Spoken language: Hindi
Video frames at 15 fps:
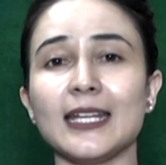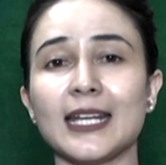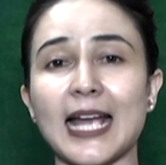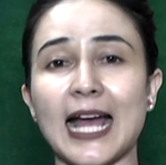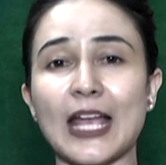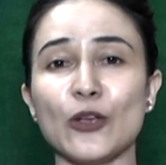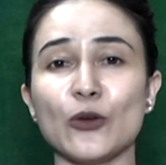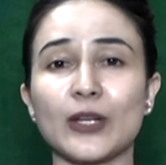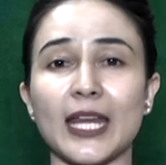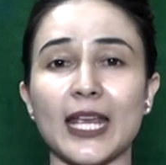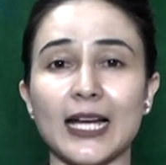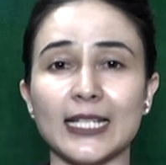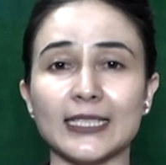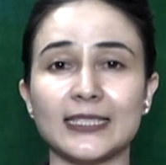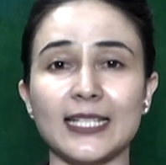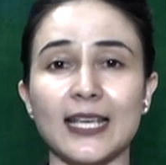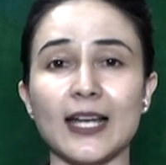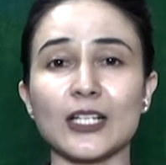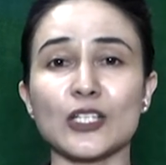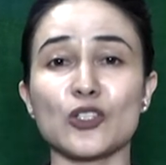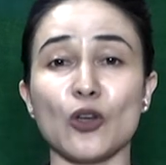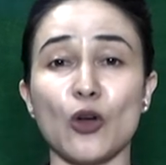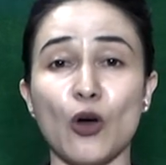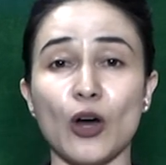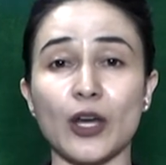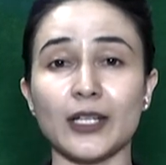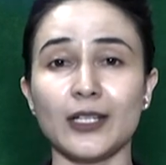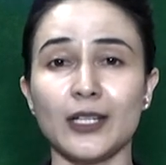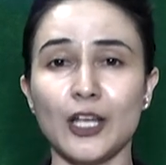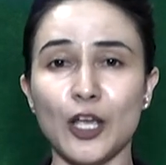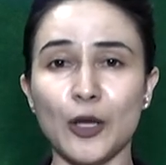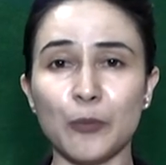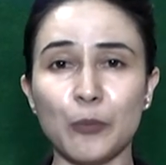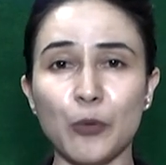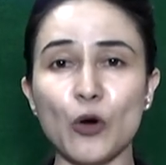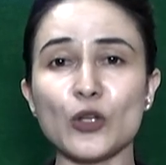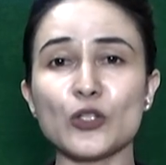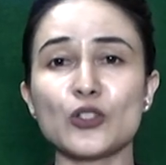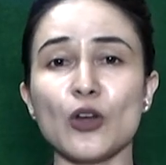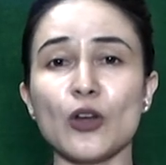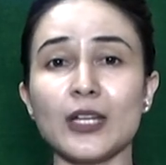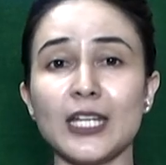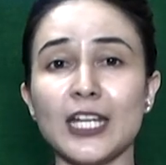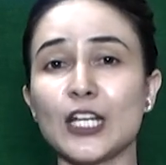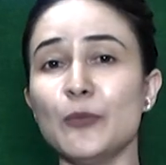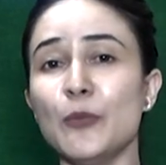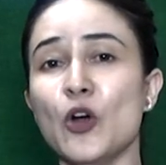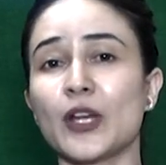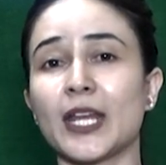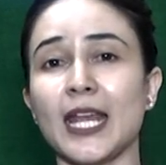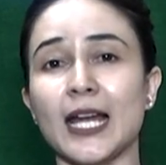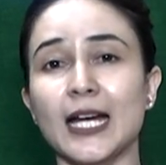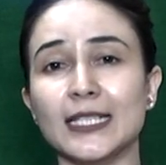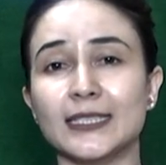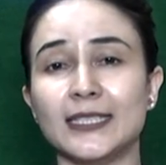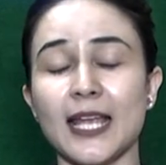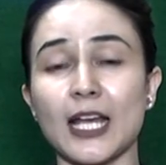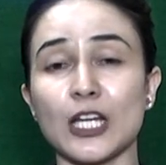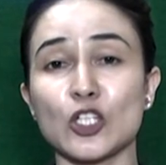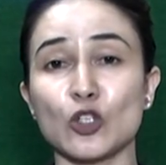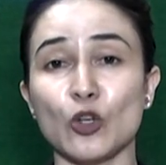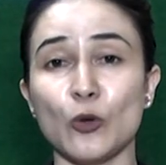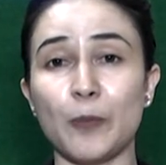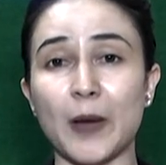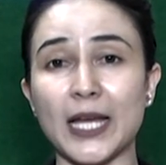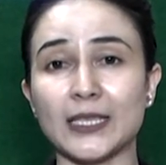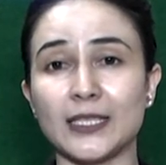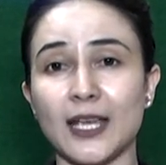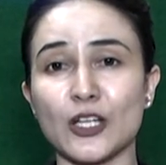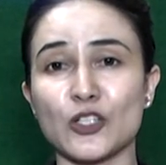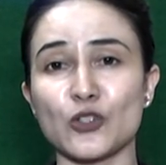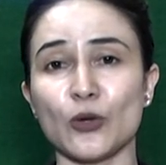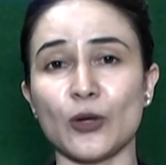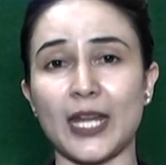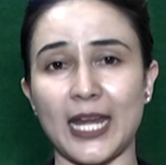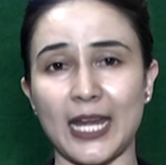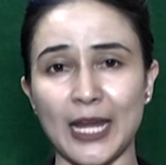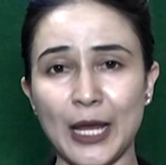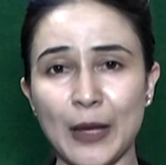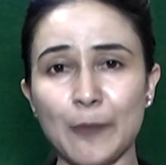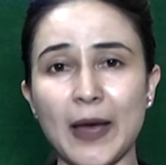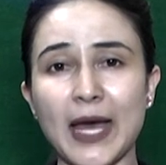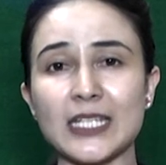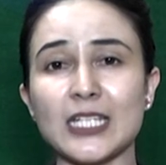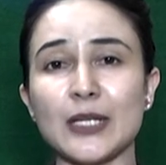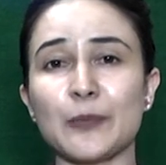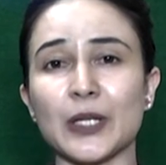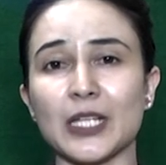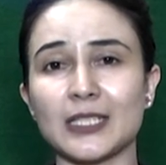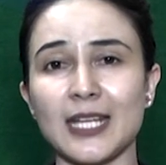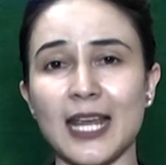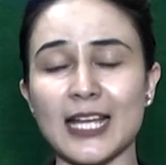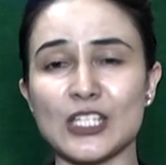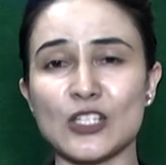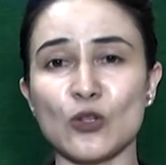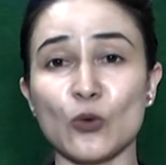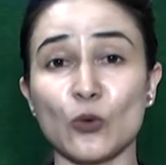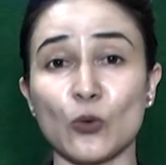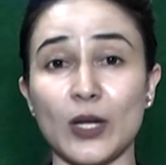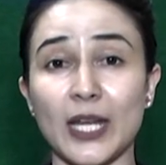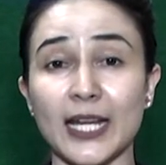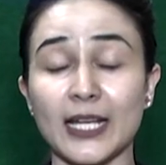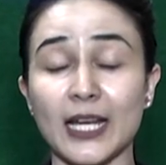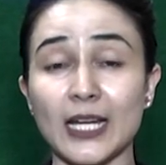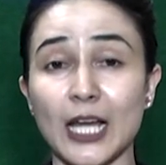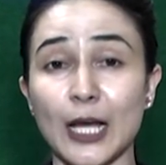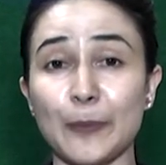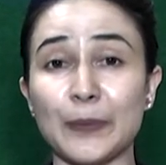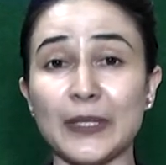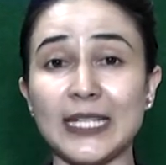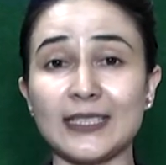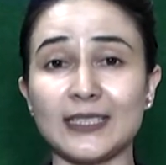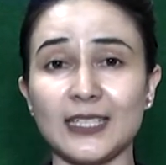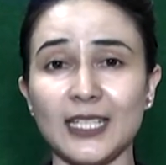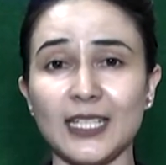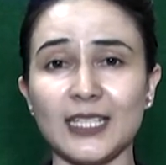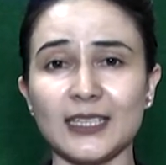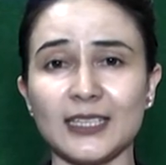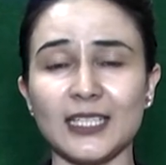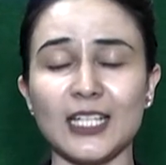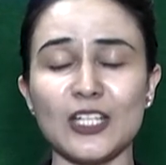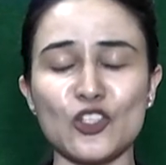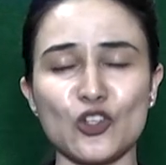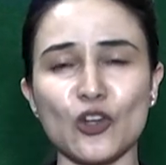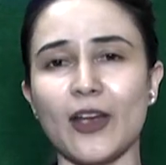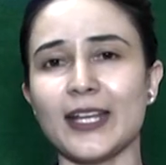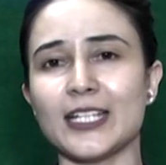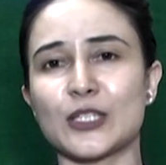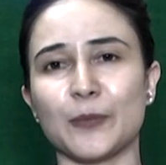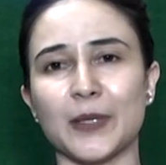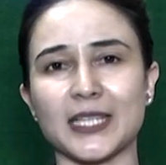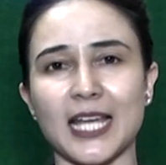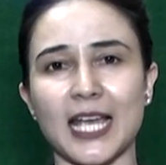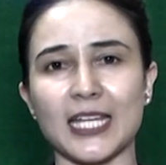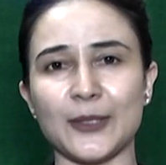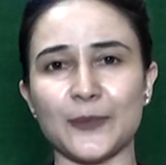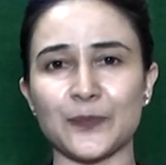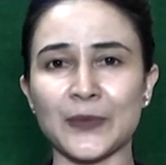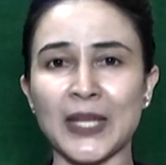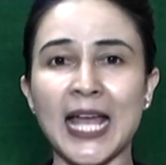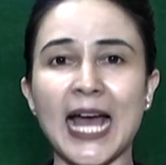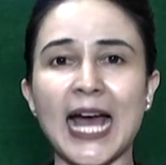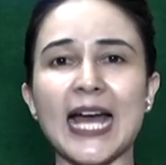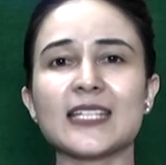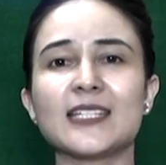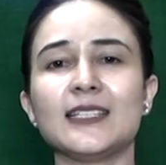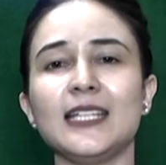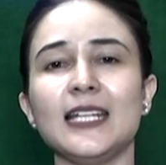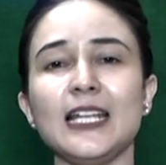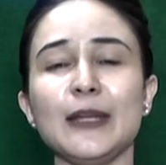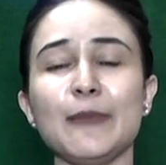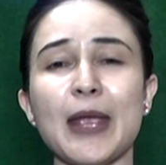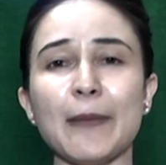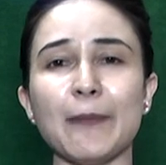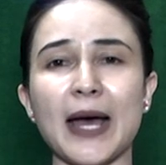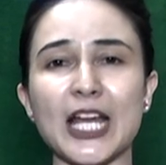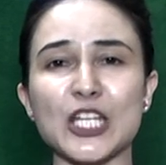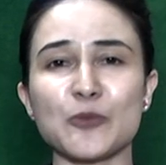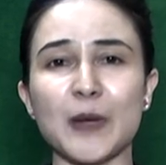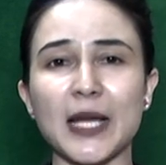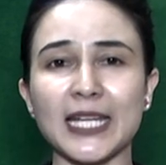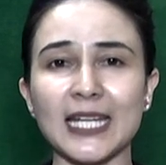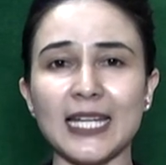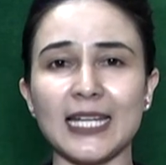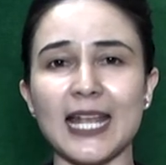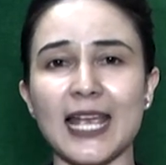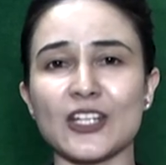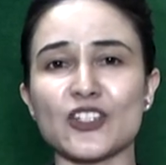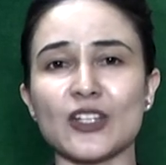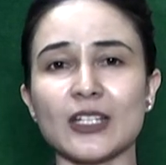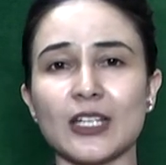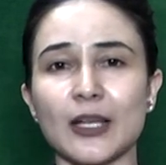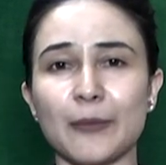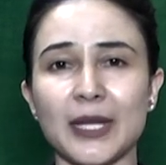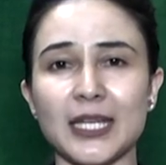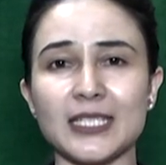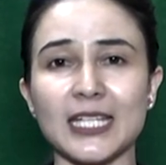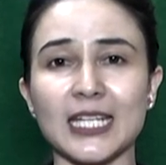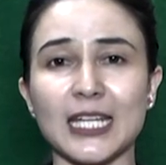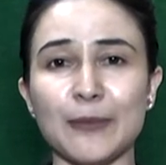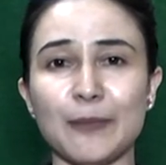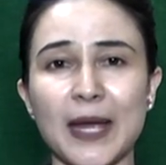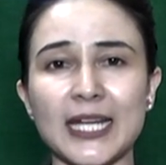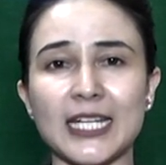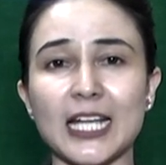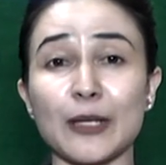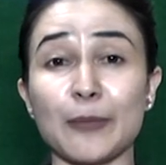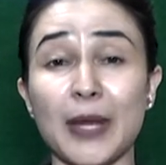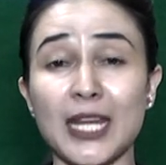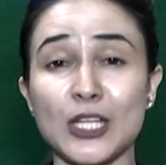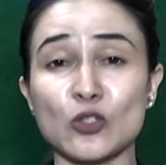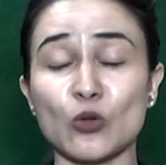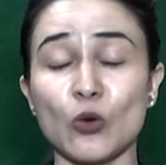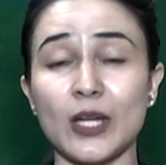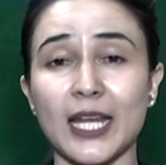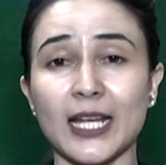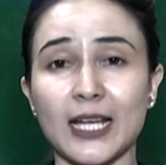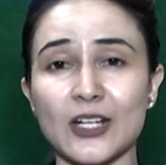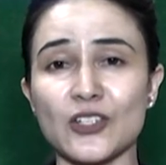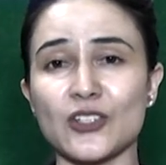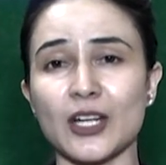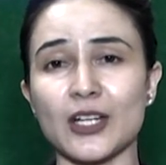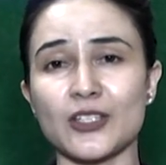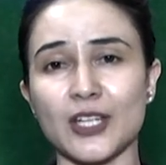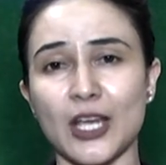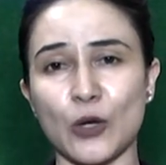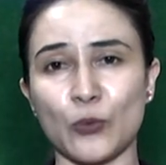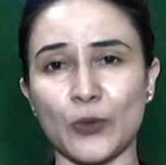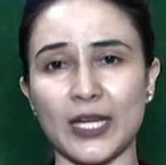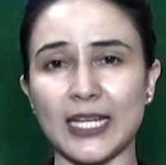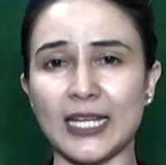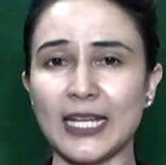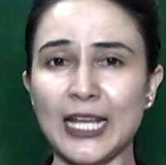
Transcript: निकायों के अध्यक्ष और बोर्डो निगमों के अध्यक्ष उपाध्यक्षों ने पार्टी प्रत्याशियों को लेकर अपनी तीन तीन चॉइस बताई आज दिल्ली में भाजपा की इलेक्शन कमेटी की बैठक में इसको लेकर चर्चा हुई